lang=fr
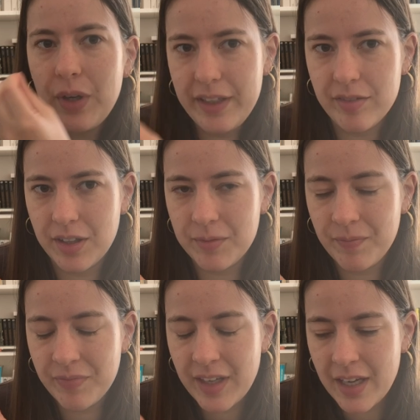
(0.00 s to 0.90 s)
livre.
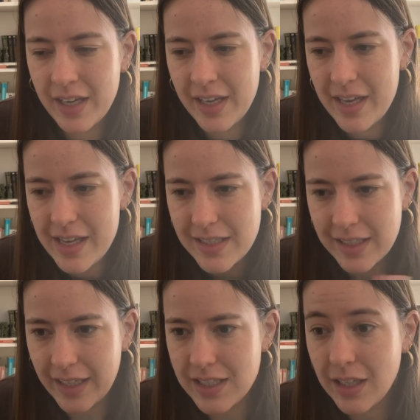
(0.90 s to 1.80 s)

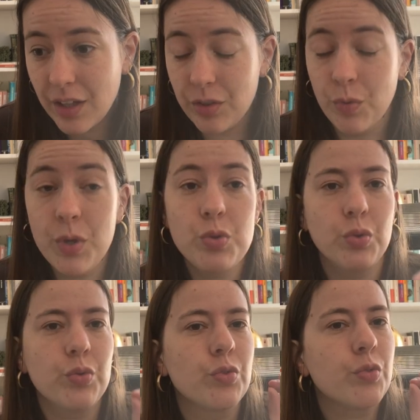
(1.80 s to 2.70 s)
C'est-à-dire que moi je ne
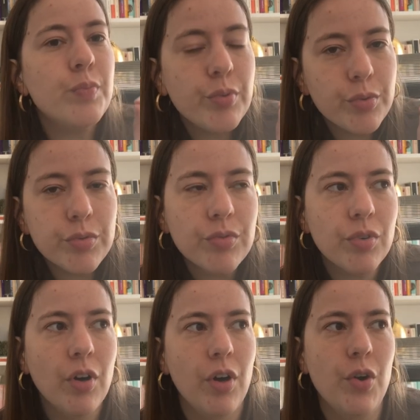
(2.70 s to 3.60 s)
compte plus
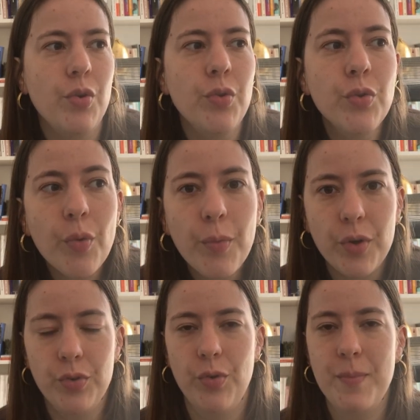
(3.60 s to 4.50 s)
le nombre
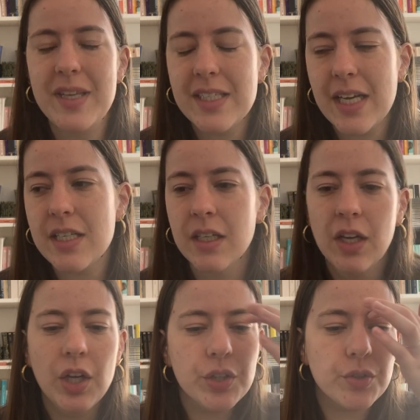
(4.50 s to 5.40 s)
de messages
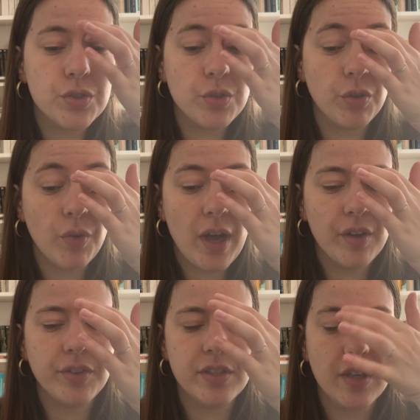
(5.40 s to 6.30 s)
que je reçois
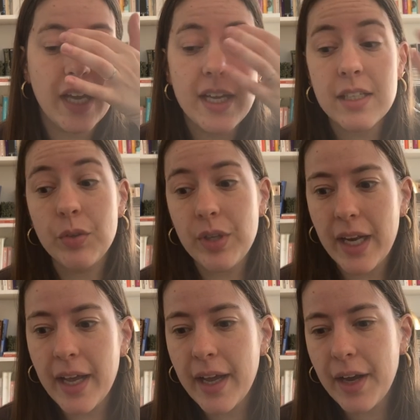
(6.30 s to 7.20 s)
en disant Ah salut
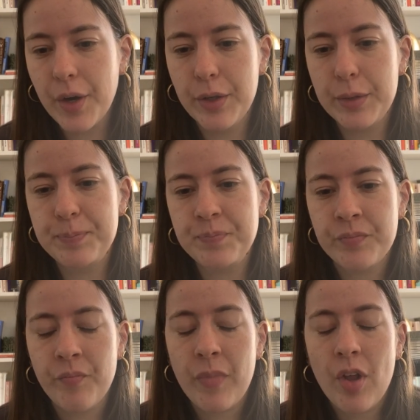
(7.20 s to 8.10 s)
Claire
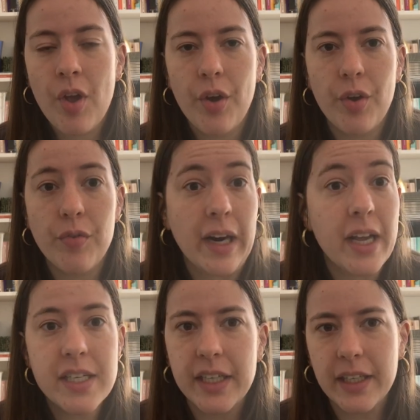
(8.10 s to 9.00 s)
euh,
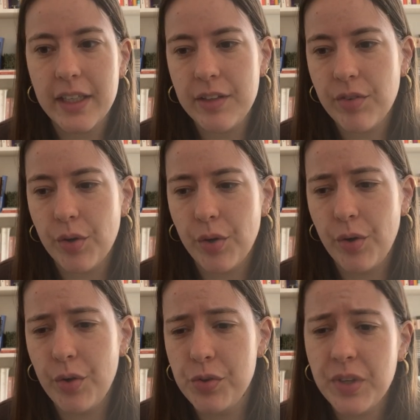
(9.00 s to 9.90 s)
voilà, j'ai écrit un livre
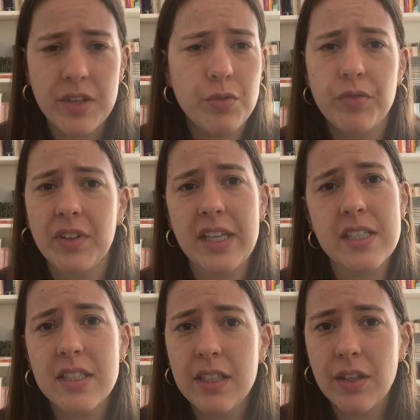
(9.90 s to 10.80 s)
euh, Young Adult
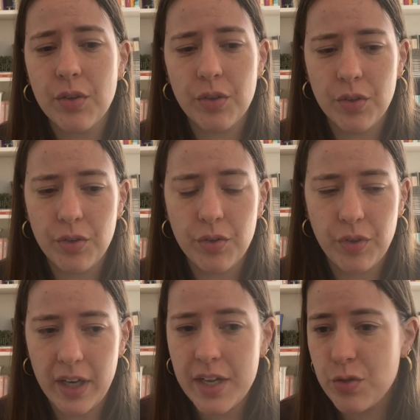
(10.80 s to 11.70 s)
Fantastique, euh,
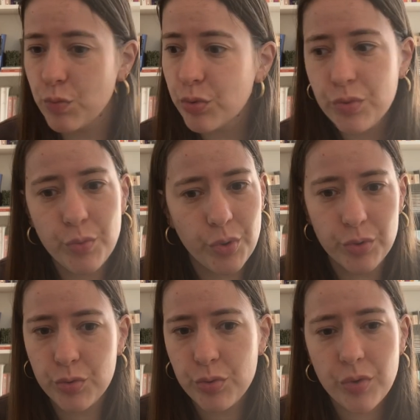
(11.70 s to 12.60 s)
voilà, j'ai eu beaucoup de bons
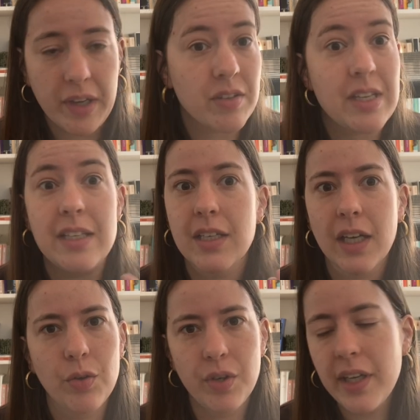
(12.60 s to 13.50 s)
retours, est-ce que ça te
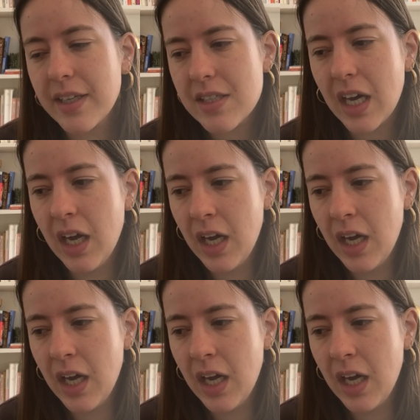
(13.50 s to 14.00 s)
dirait de le lire, etc.